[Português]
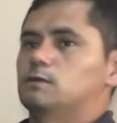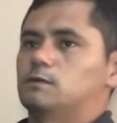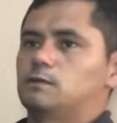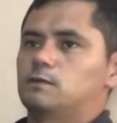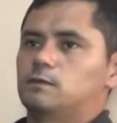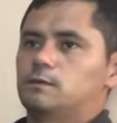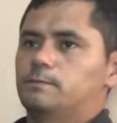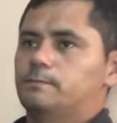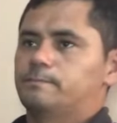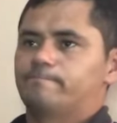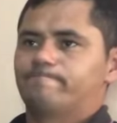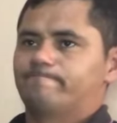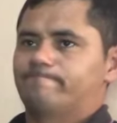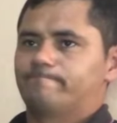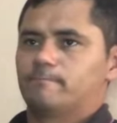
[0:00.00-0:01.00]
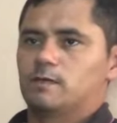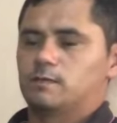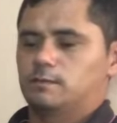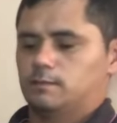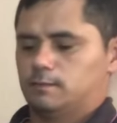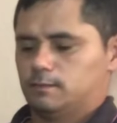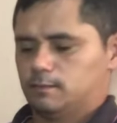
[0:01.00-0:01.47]
E,
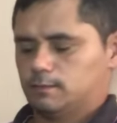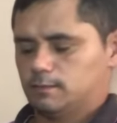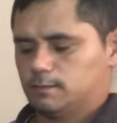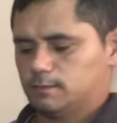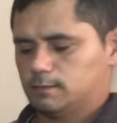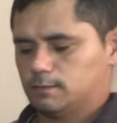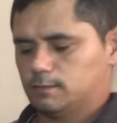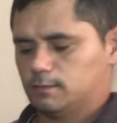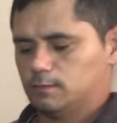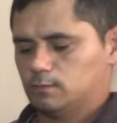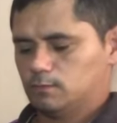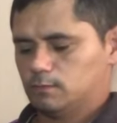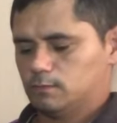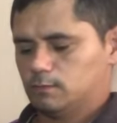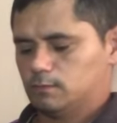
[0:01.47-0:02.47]
bem, desse jeito,